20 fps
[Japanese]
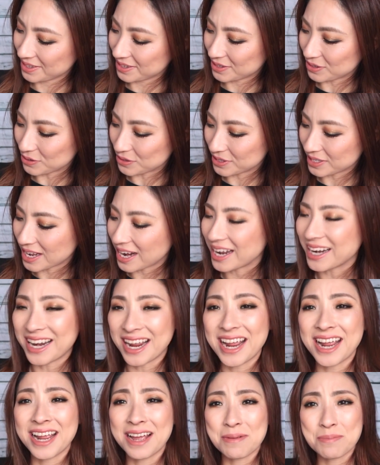そしたら
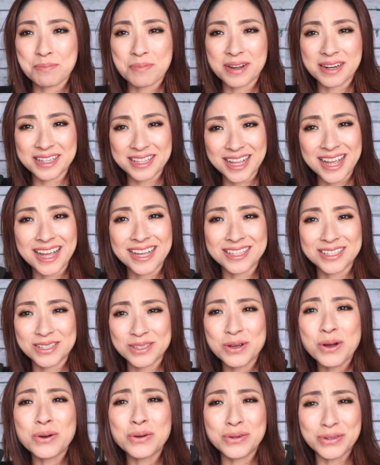ねやっぱりね
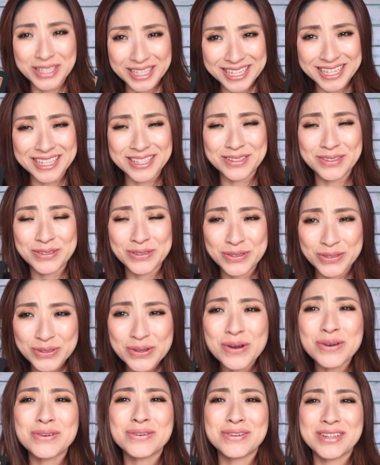すごくいい、す
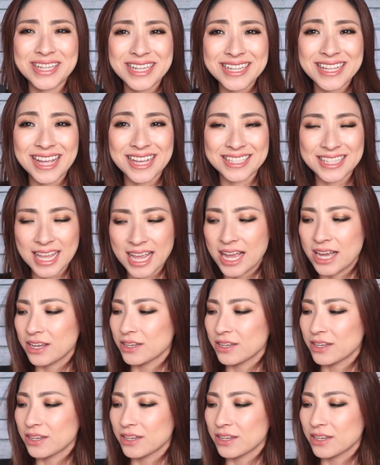ごくいいです。